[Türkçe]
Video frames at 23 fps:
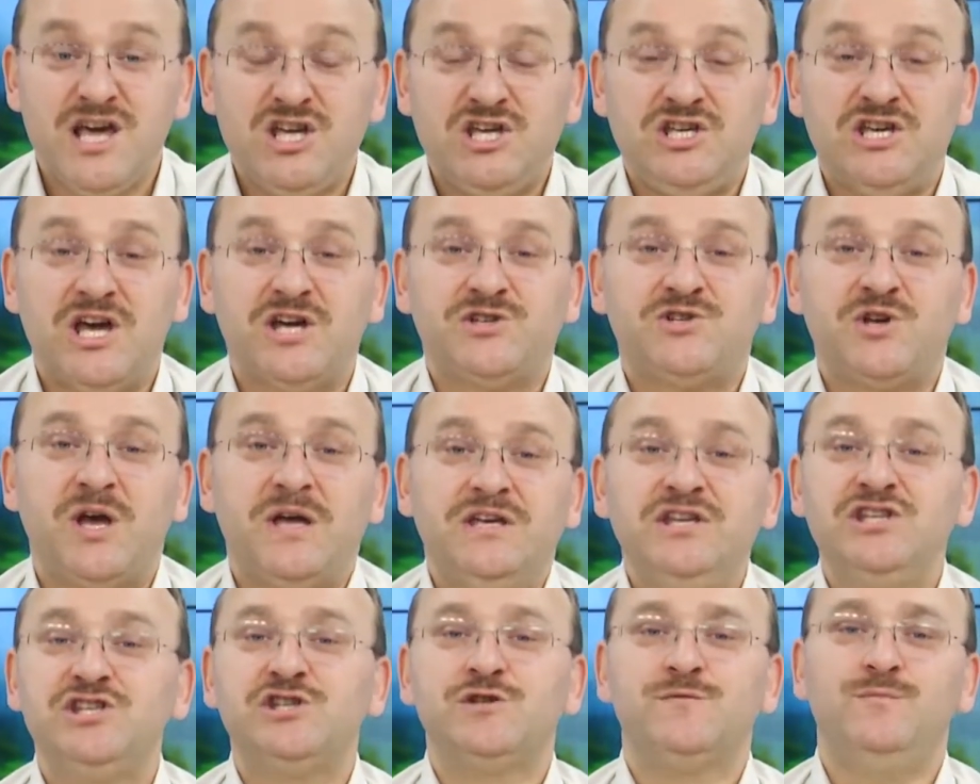
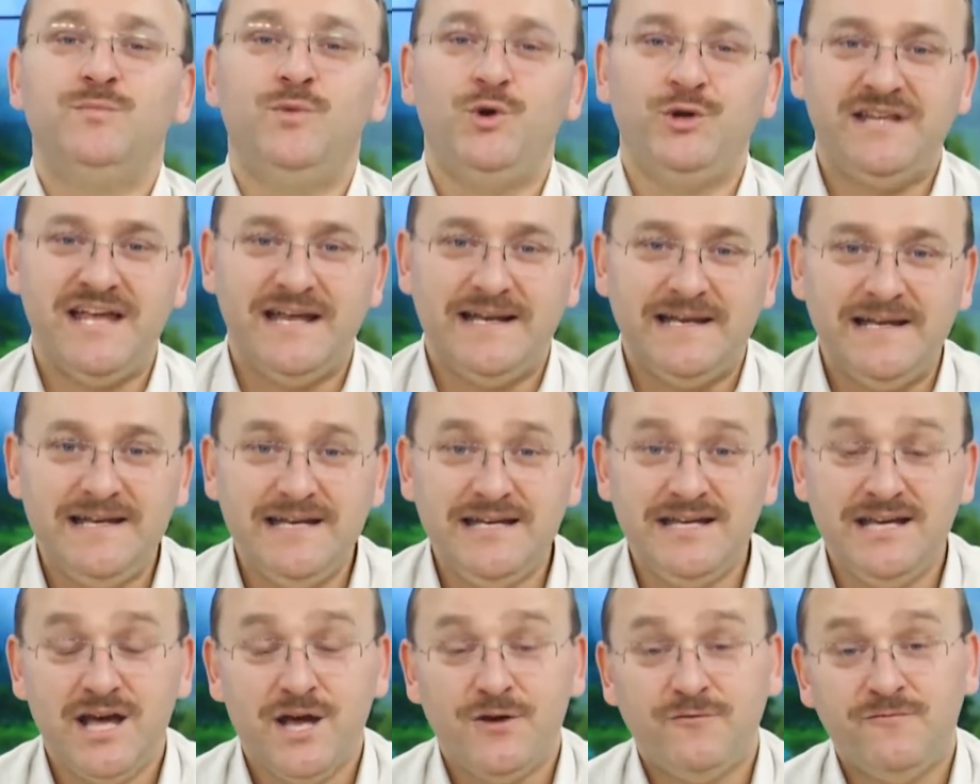yaşayış
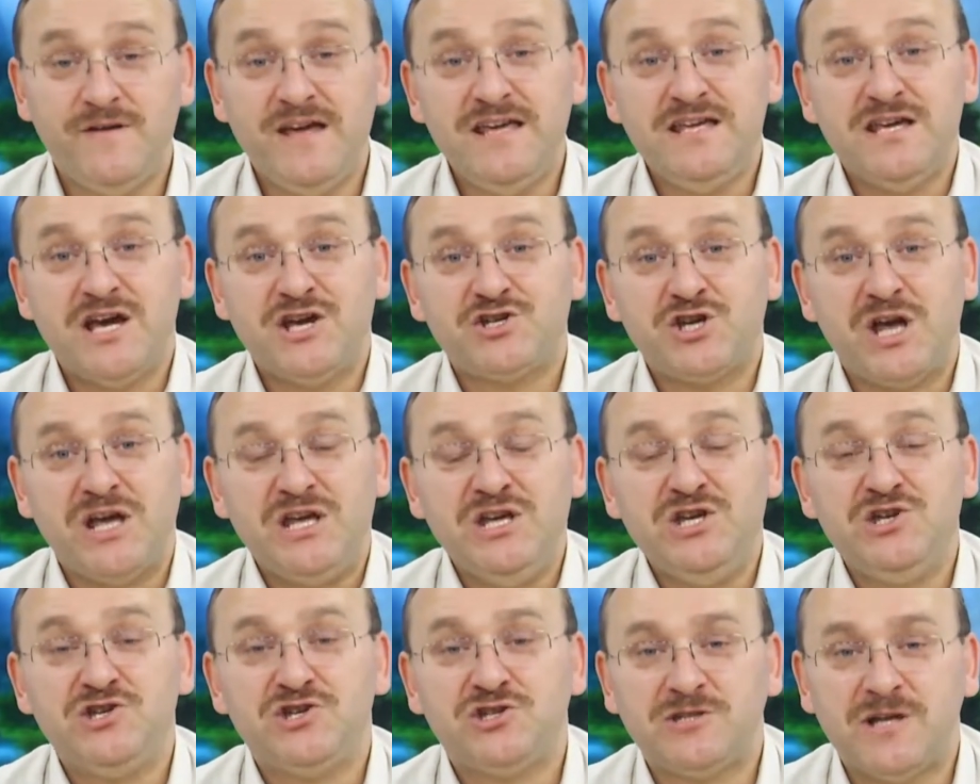modeli ve
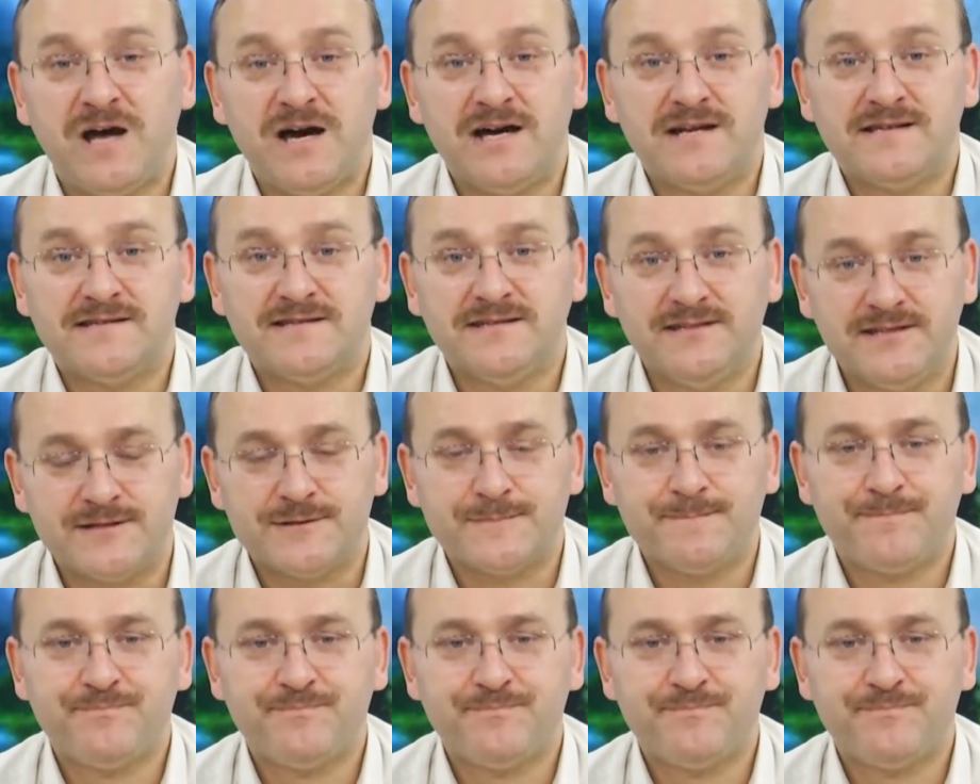yaşayış tarzıdır.